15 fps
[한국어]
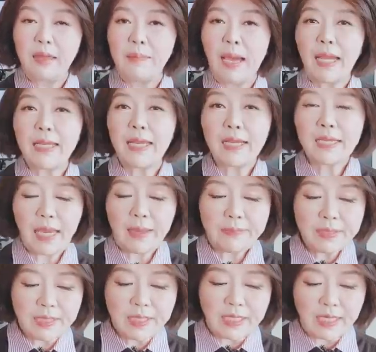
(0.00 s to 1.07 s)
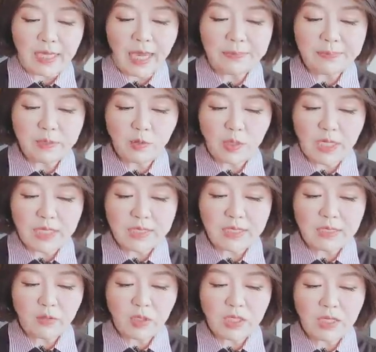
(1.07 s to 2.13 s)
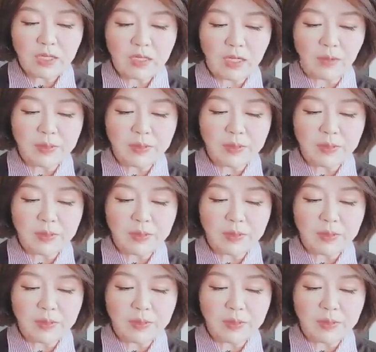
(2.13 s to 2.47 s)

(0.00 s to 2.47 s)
만약 애플이 앱스토어에서 트위터를